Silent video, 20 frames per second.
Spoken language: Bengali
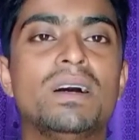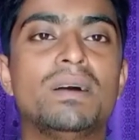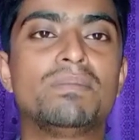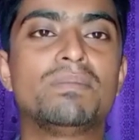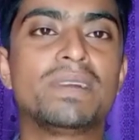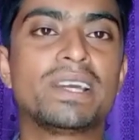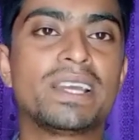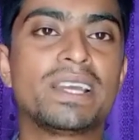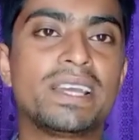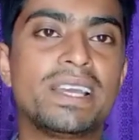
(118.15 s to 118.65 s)

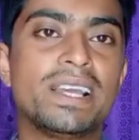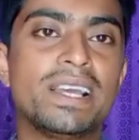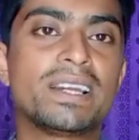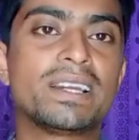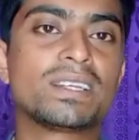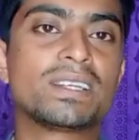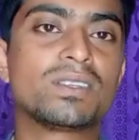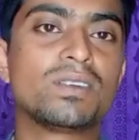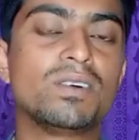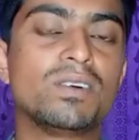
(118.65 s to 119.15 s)
আপনাকে খেয়াল
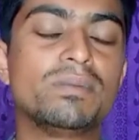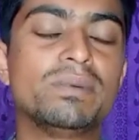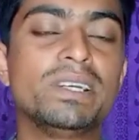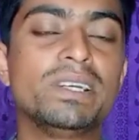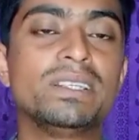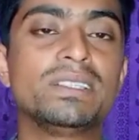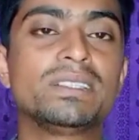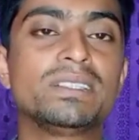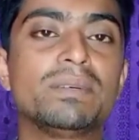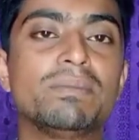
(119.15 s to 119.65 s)
রাখতে হবে
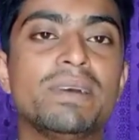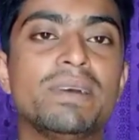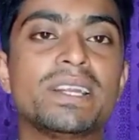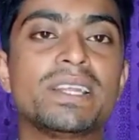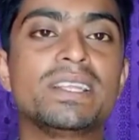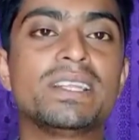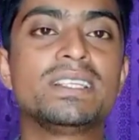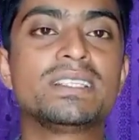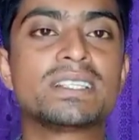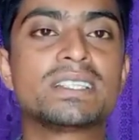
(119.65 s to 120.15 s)
যে
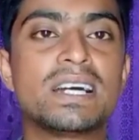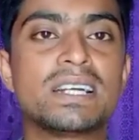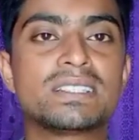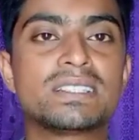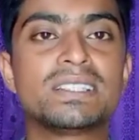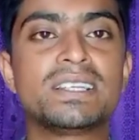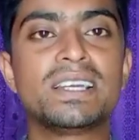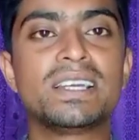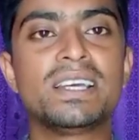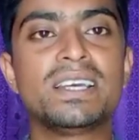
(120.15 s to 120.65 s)
ব্যাটারি
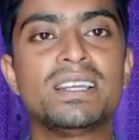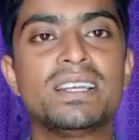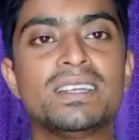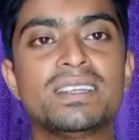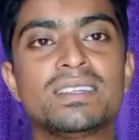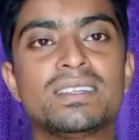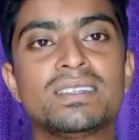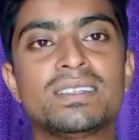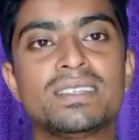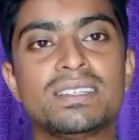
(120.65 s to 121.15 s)
চার্জিংয়ের
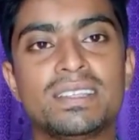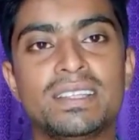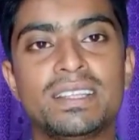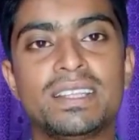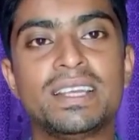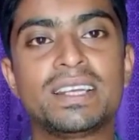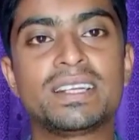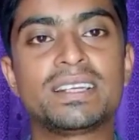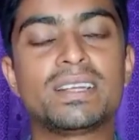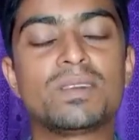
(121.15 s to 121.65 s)

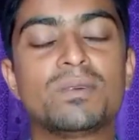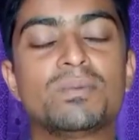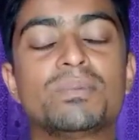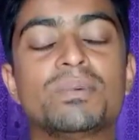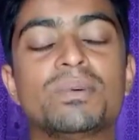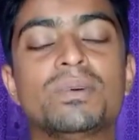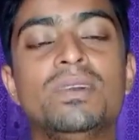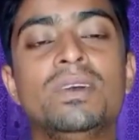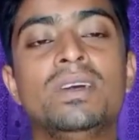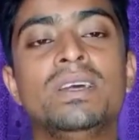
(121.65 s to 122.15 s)
দিকটার
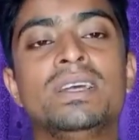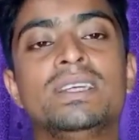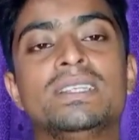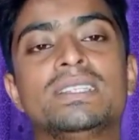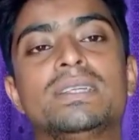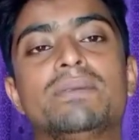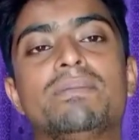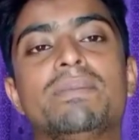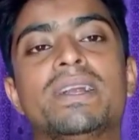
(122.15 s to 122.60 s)
উপর যে